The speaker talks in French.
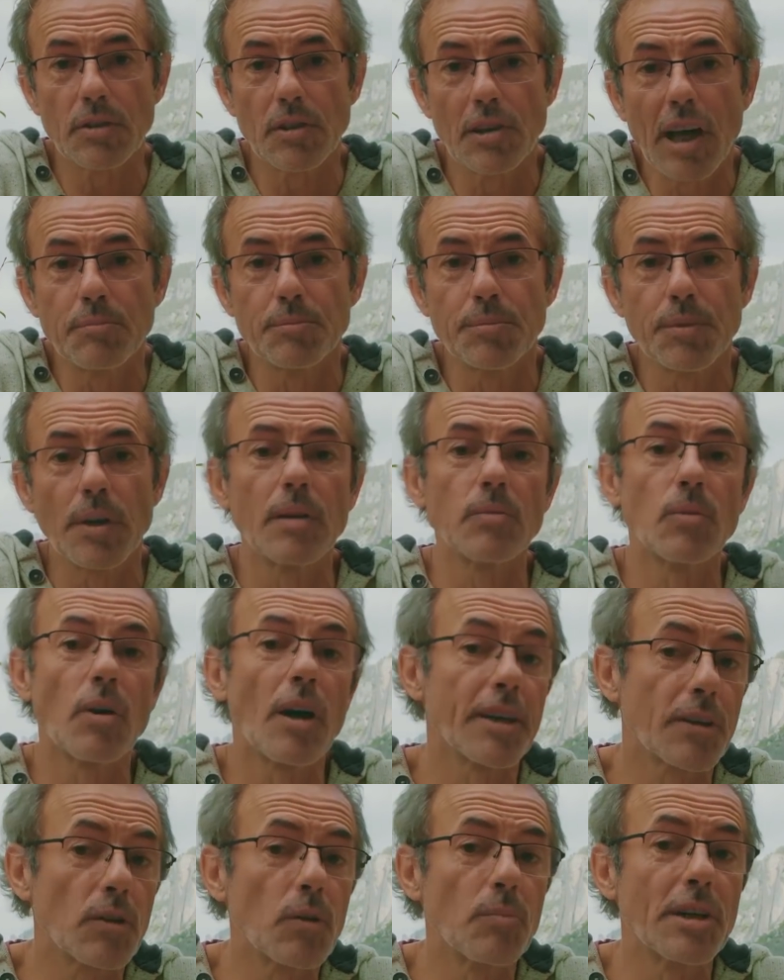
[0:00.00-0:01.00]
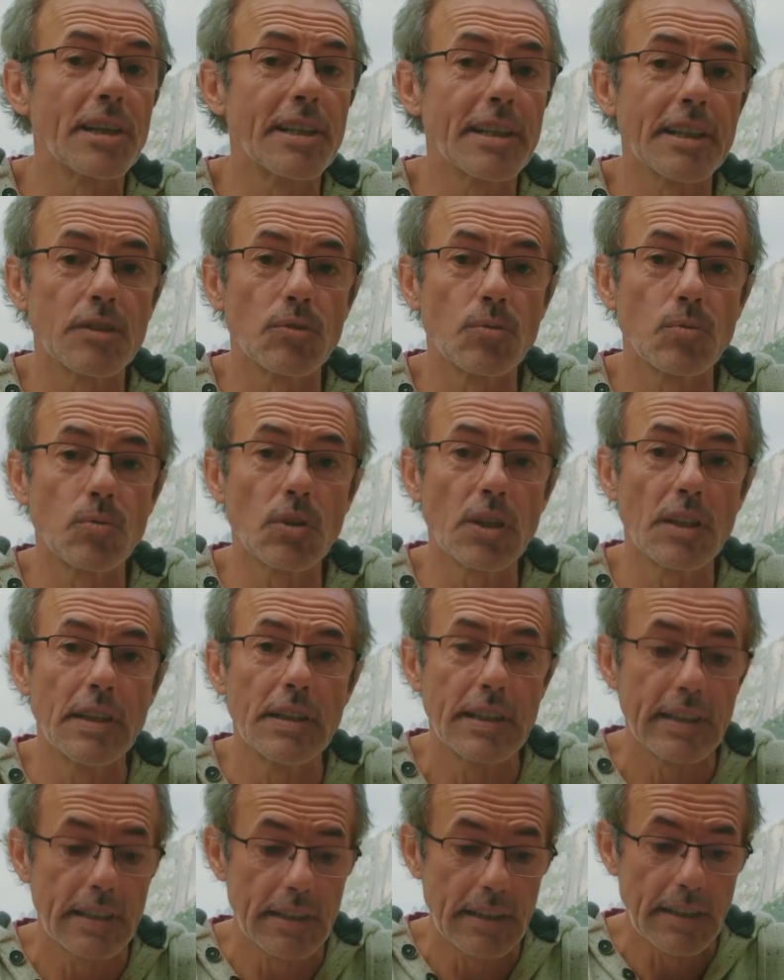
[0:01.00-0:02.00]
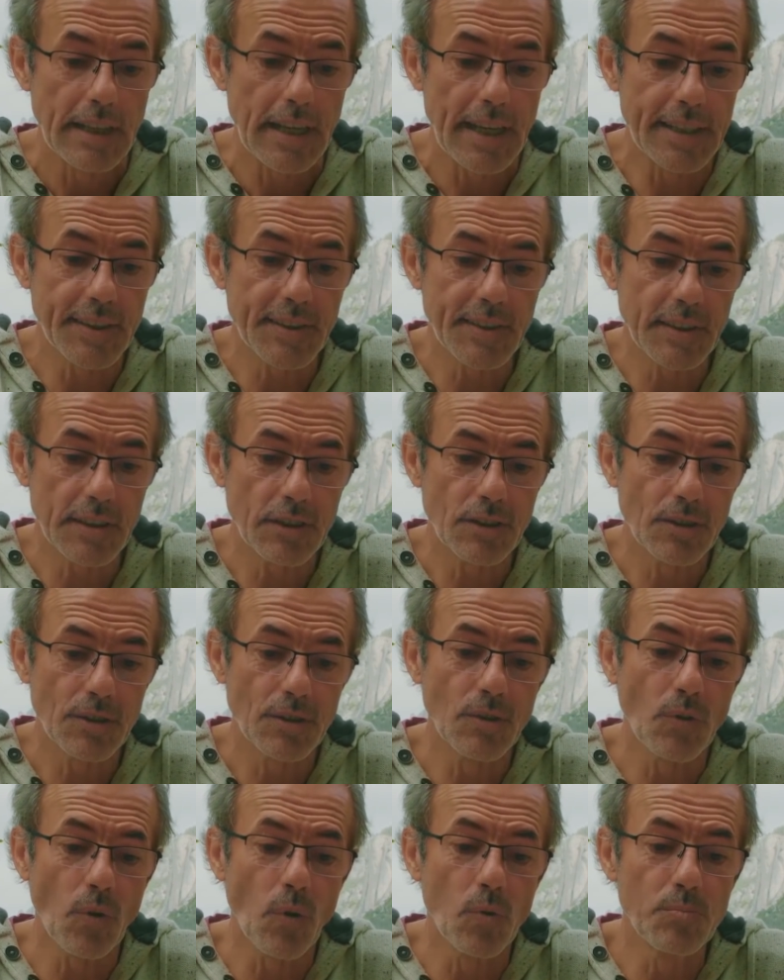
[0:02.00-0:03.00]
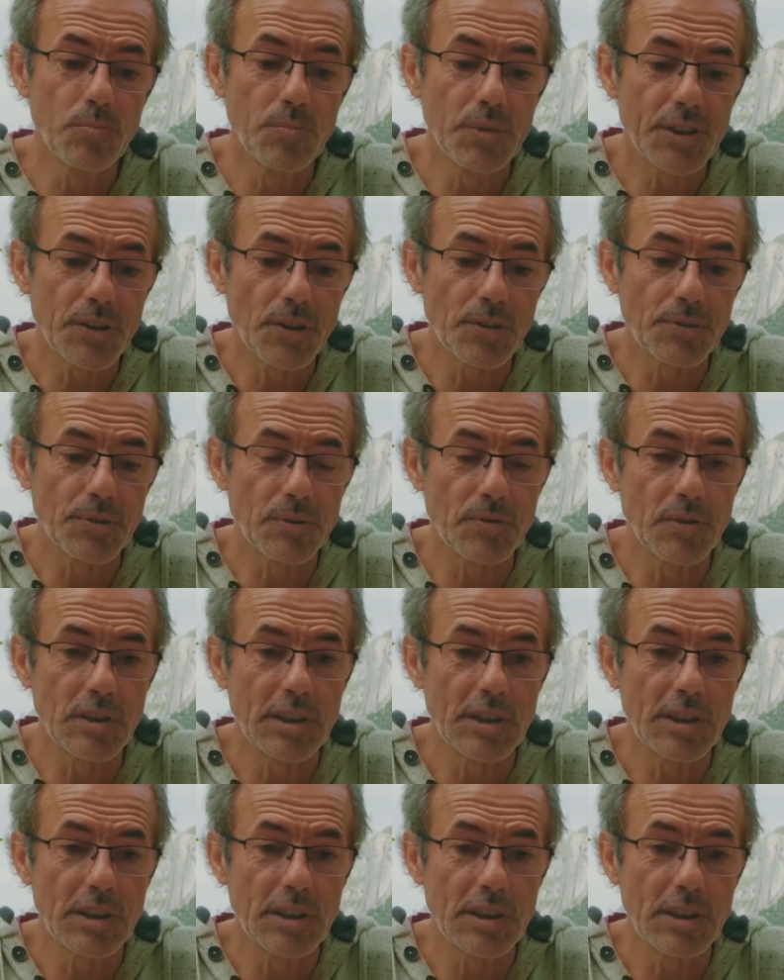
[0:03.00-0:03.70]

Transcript: que l'âme peut avoir et comment les résoudre, ainsi qu'aux missions de